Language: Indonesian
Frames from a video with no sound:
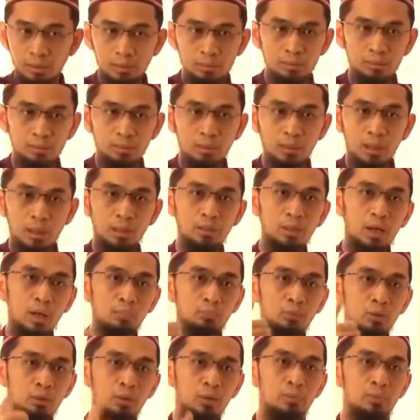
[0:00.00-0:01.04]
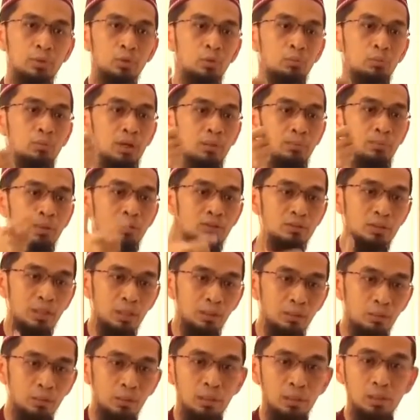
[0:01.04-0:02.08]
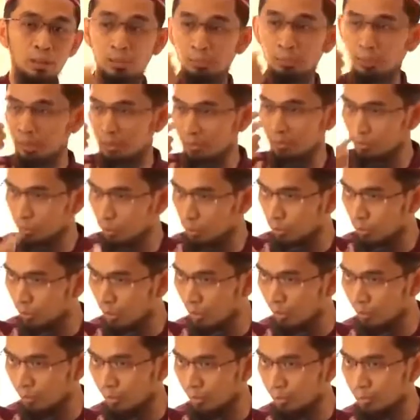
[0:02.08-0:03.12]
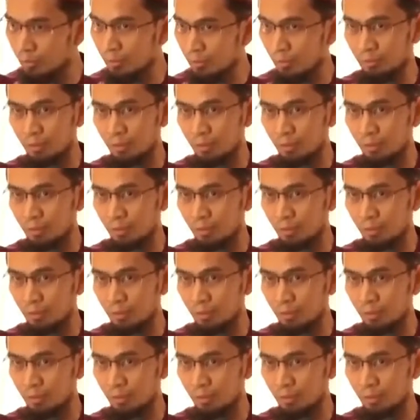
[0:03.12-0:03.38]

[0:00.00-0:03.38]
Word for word: Ya kan? Ada Abdullah bin Ubay bin Salul, ada kepala suku yang lain.